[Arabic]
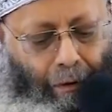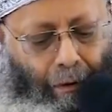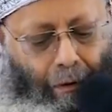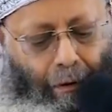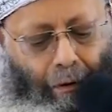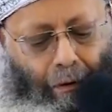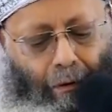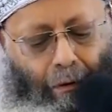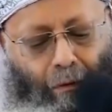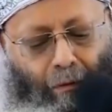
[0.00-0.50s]

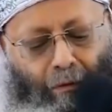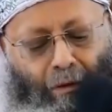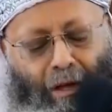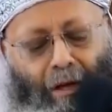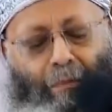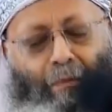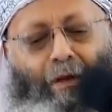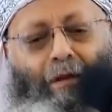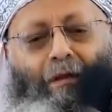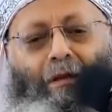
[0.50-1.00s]
وده من
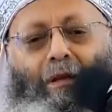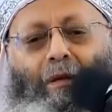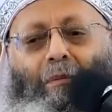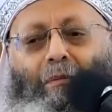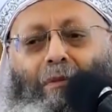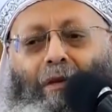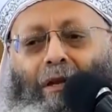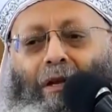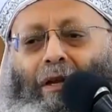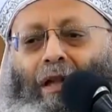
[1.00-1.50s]
ضمن
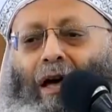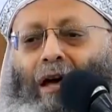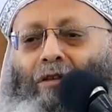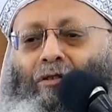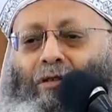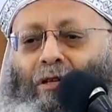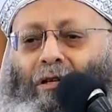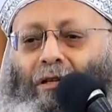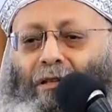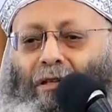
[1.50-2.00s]

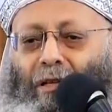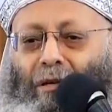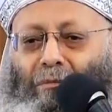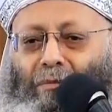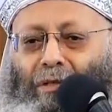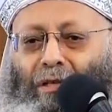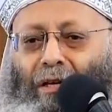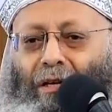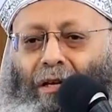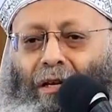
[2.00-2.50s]
العشرة
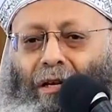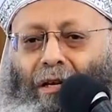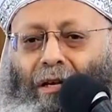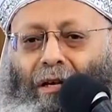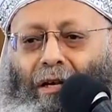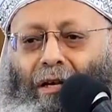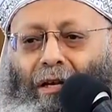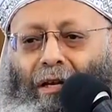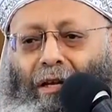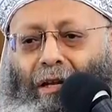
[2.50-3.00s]
أمثلة
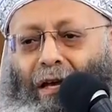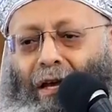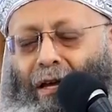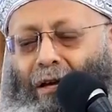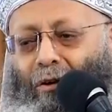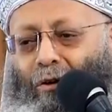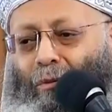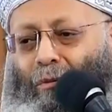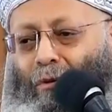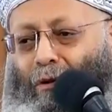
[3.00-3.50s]
اللي قالهم
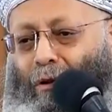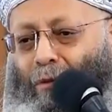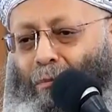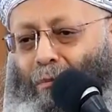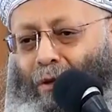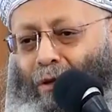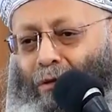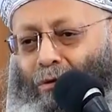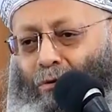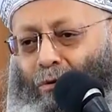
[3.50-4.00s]
الرب
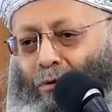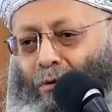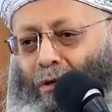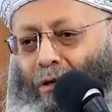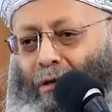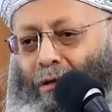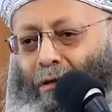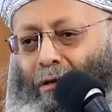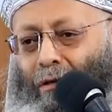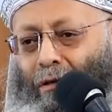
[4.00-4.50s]
يسوع
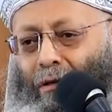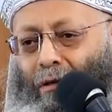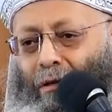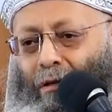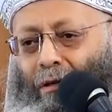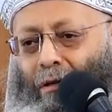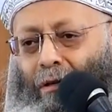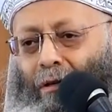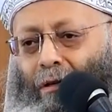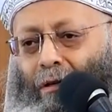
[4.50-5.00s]

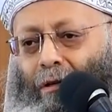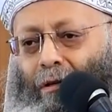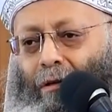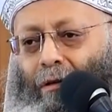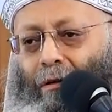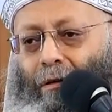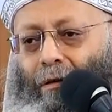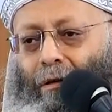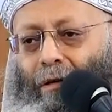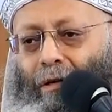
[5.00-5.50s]

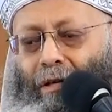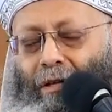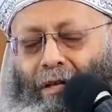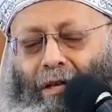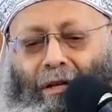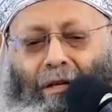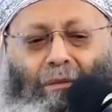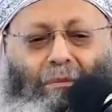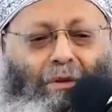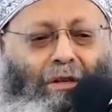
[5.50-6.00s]

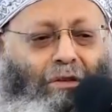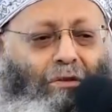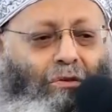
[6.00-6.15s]
لتلاميذه